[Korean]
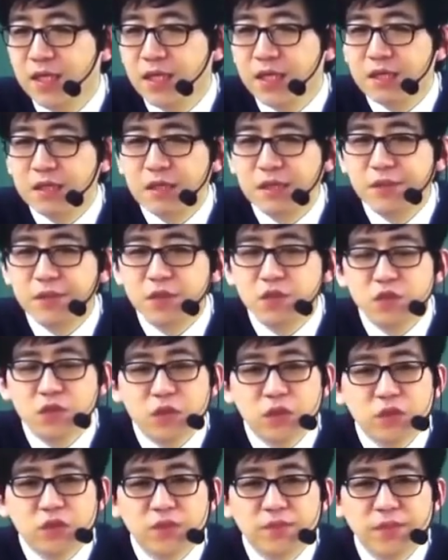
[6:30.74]
그러면
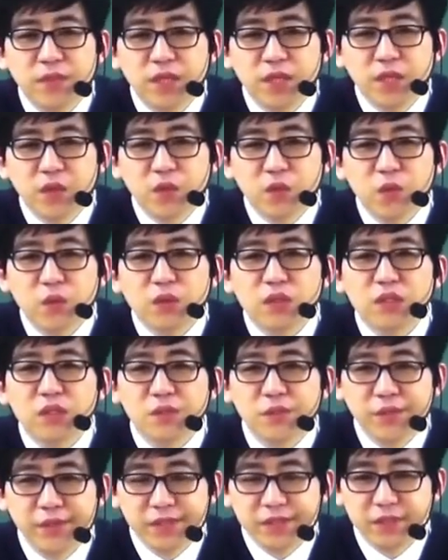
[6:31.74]
취소 심판하고
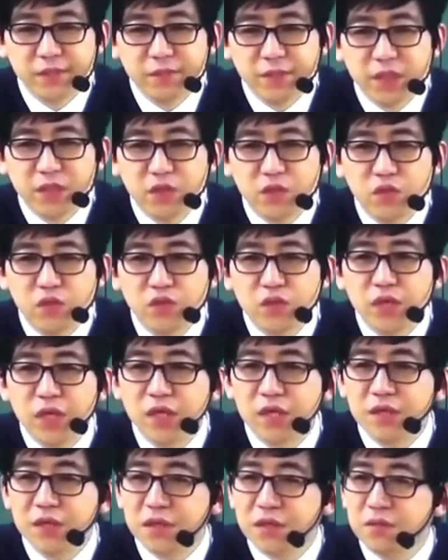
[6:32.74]
의무 이행 심판 두
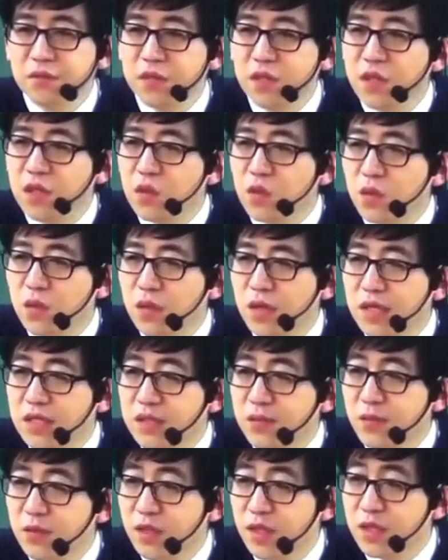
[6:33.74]
개를 여러분들이
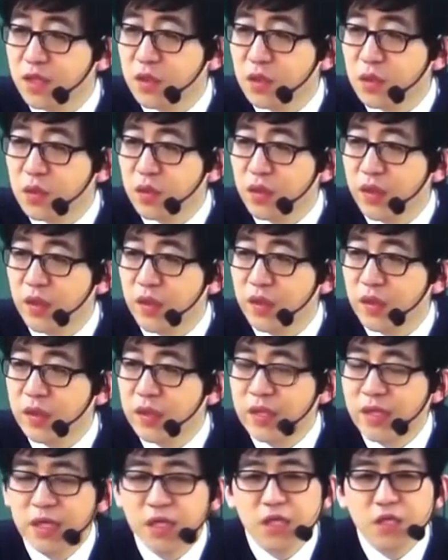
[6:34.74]
고려하시면 되는 거고요.
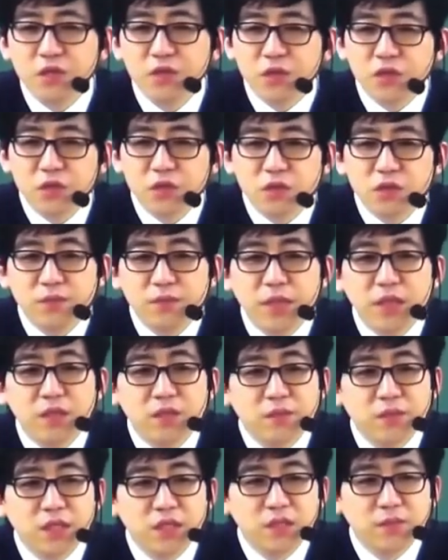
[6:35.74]
취소 심판,
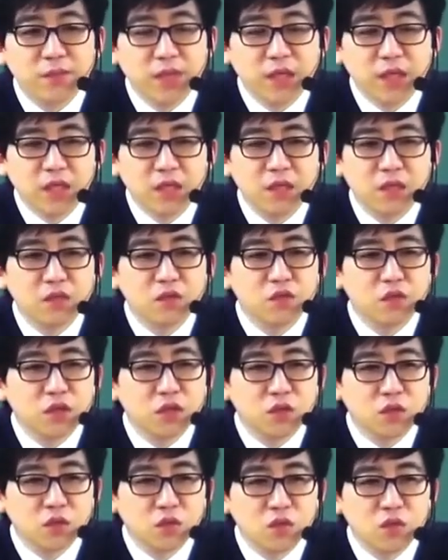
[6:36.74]
의무 이행 심판은
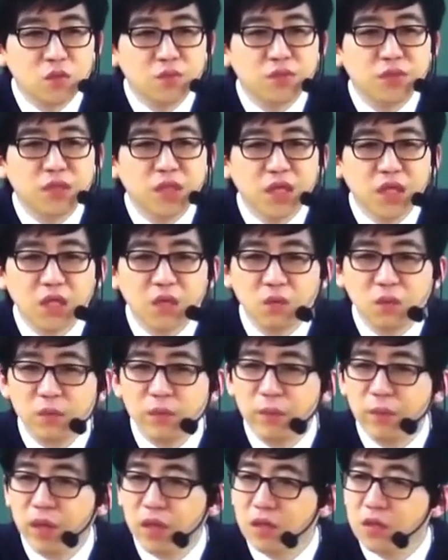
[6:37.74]
취소성 부작위
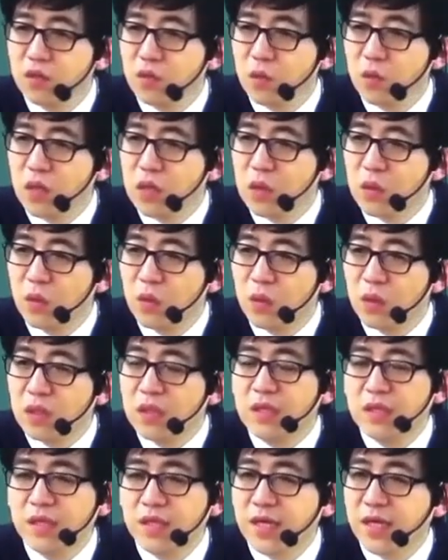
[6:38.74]
위법항의 소송하고
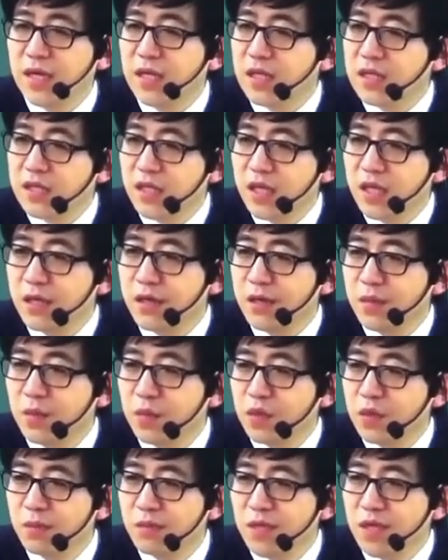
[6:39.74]
약간의 차이를
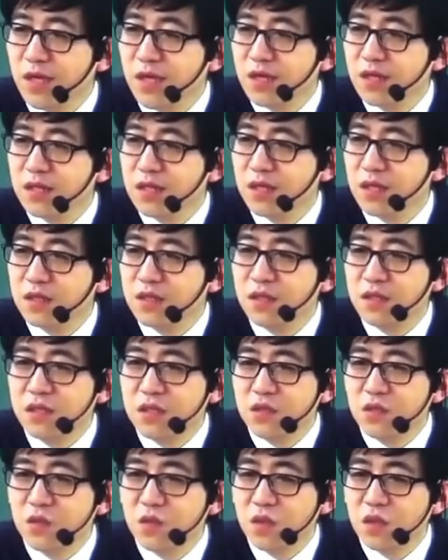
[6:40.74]
보입니다. 그래서
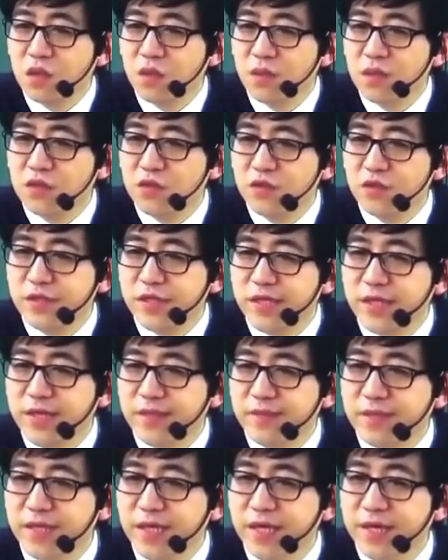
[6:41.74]
이쪽에서만 출제를
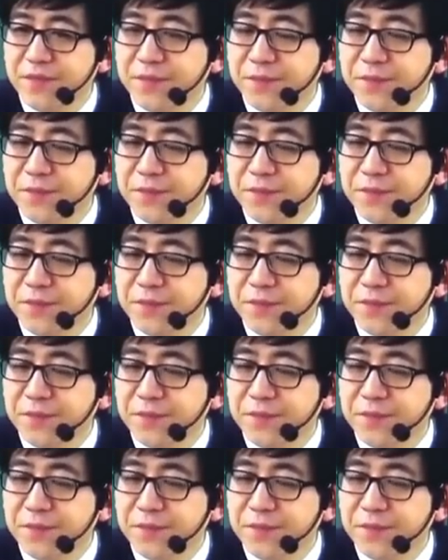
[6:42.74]
합니다.